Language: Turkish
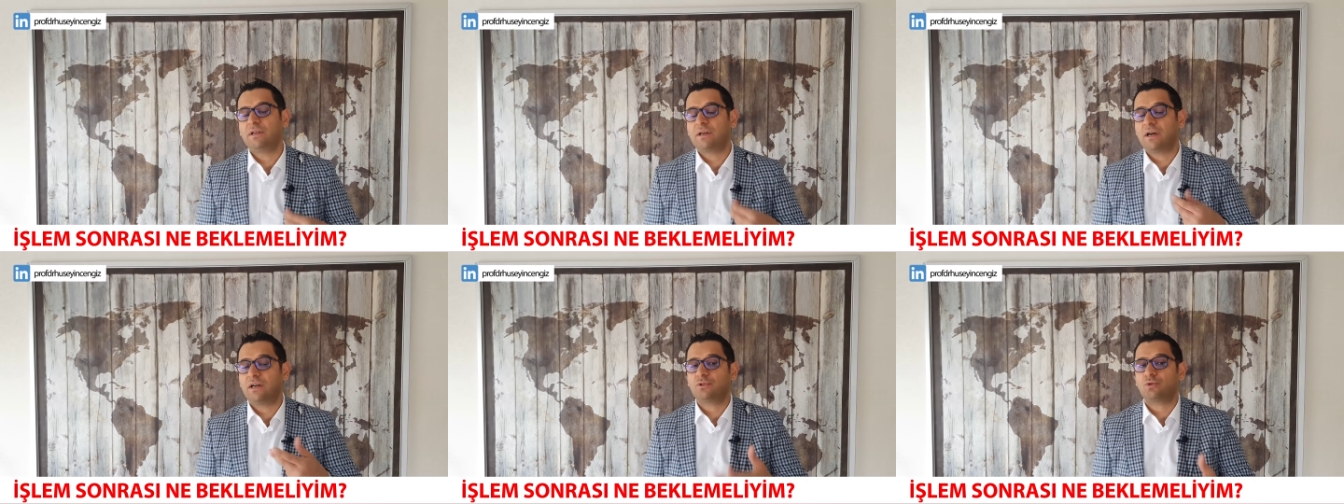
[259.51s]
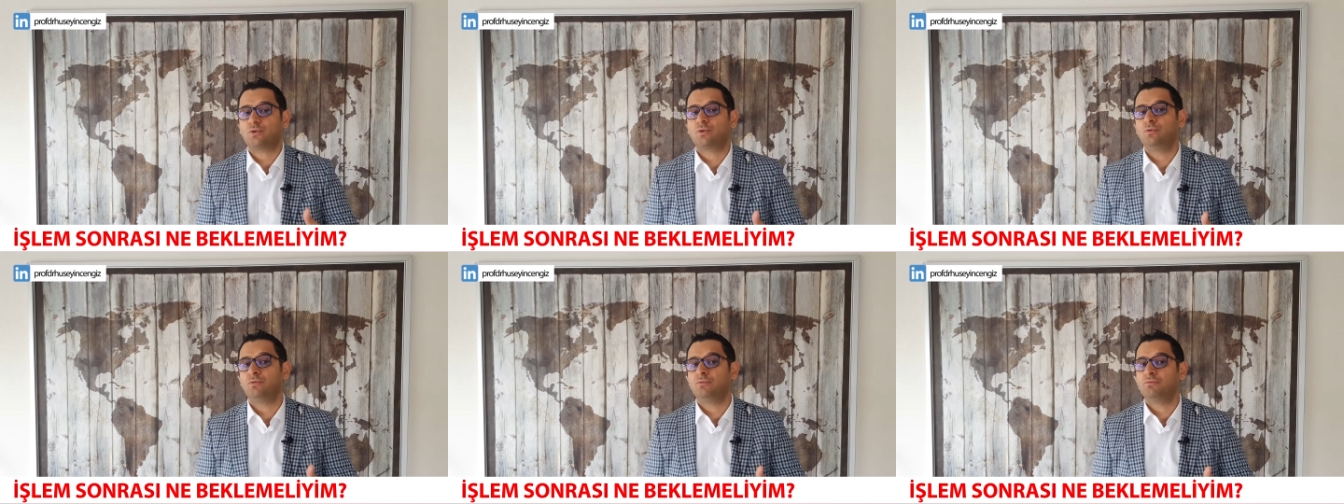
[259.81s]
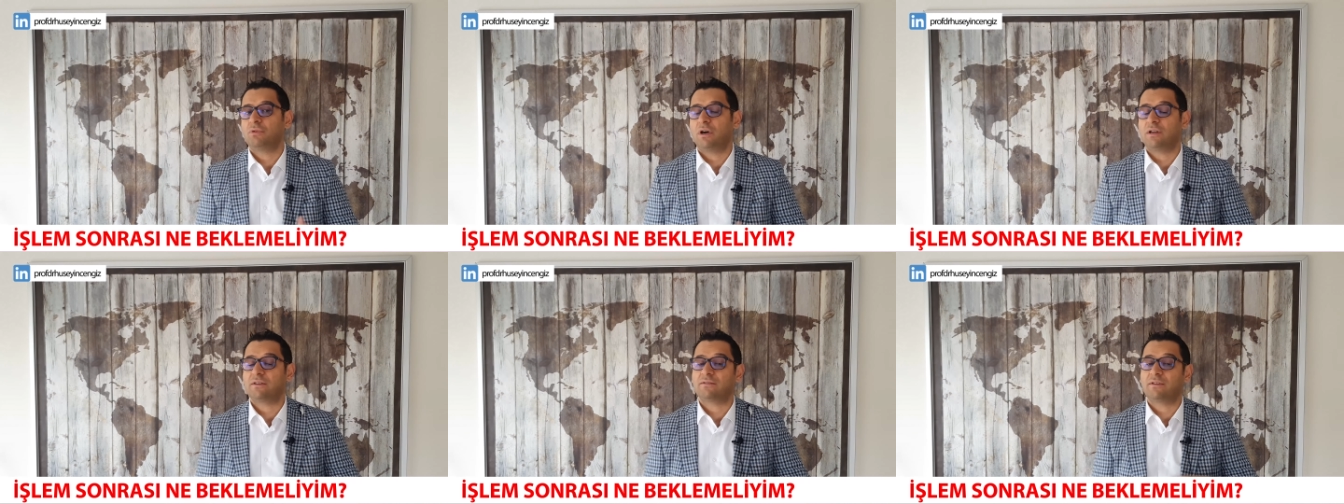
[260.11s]
Birkaç
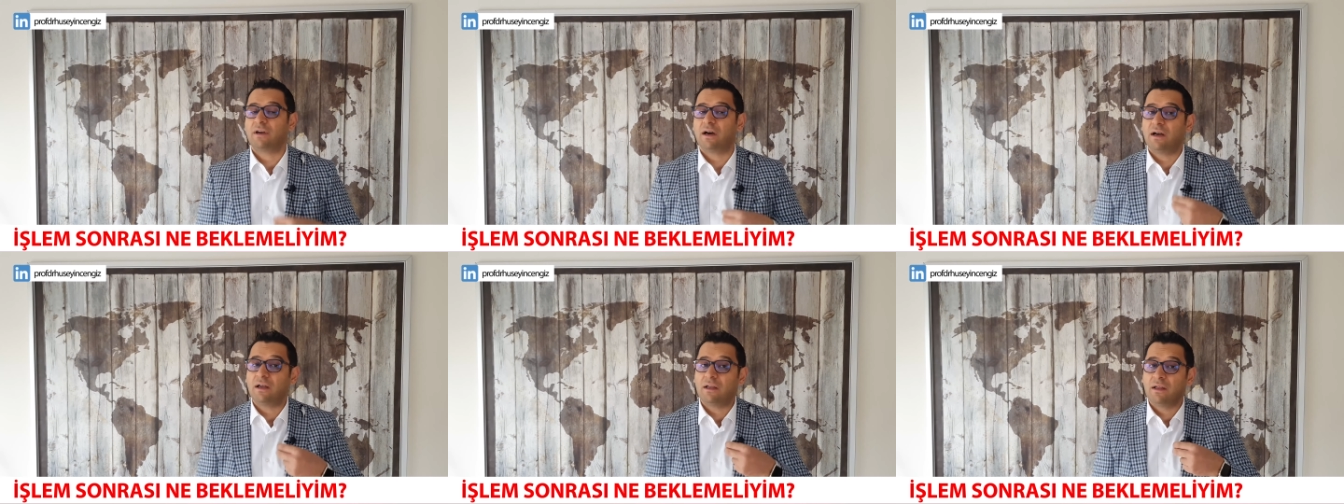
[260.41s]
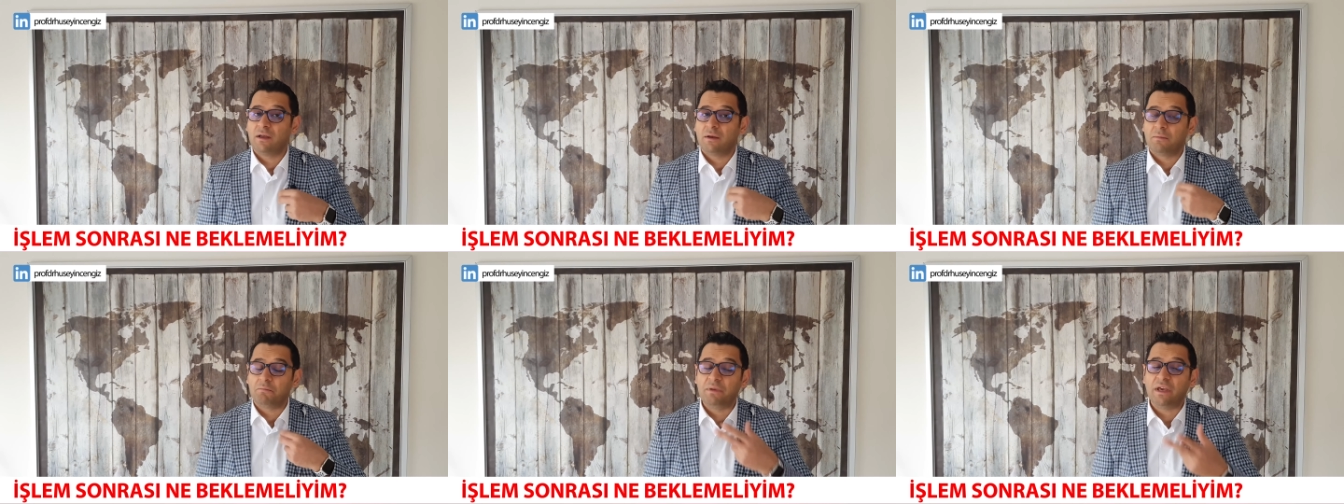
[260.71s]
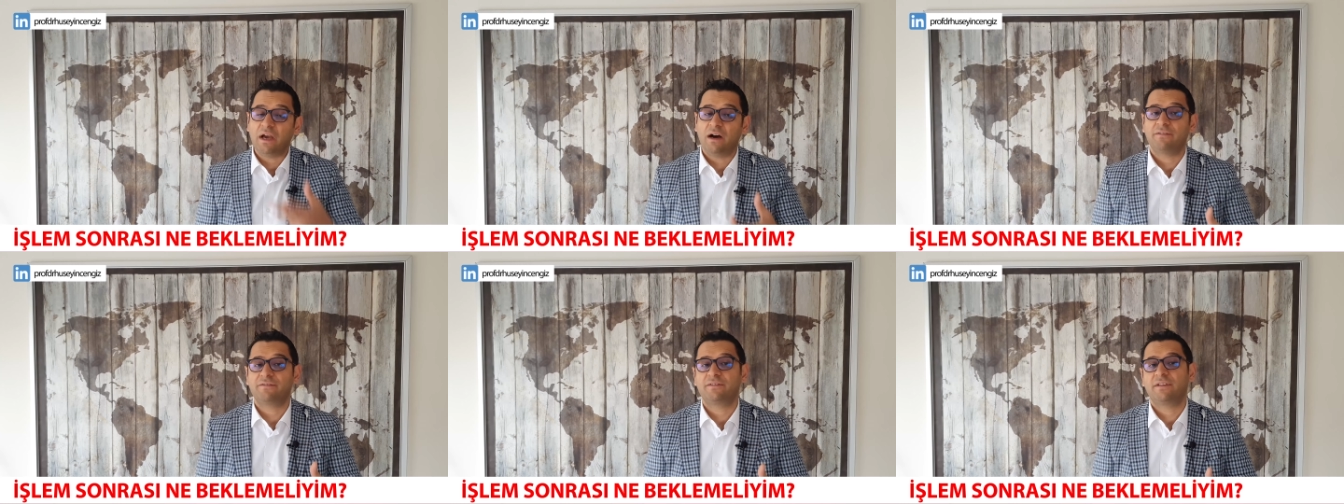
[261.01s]
gün hatta
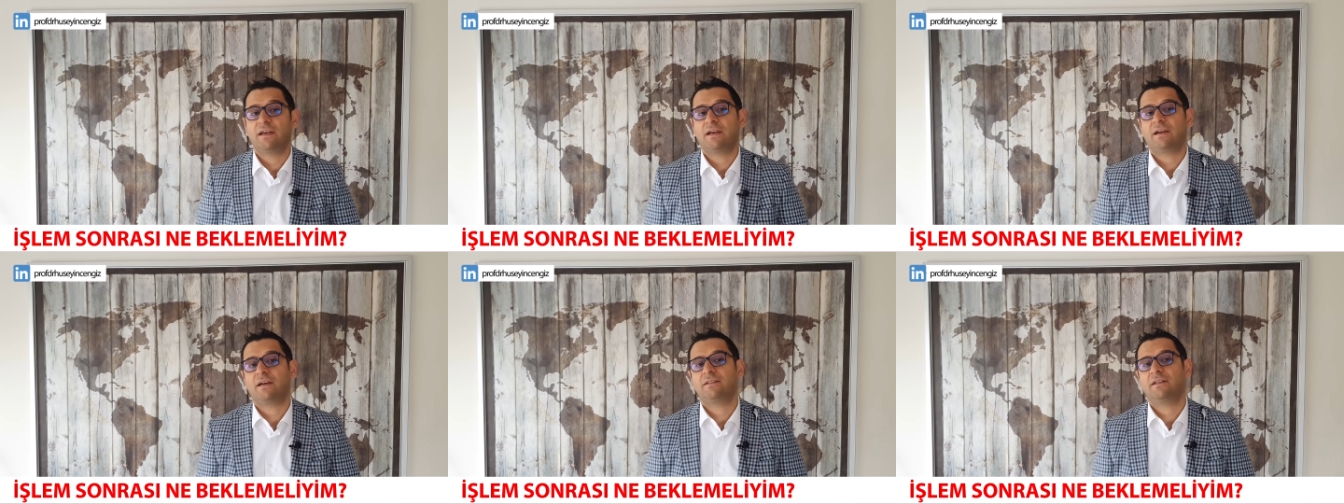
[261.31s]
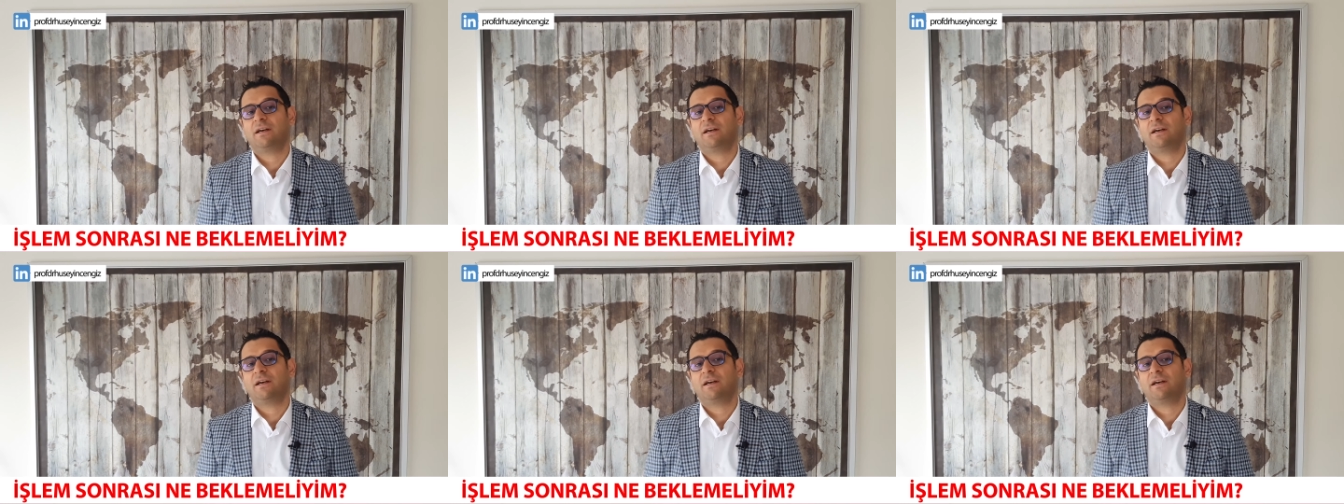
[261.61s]
bir haftaya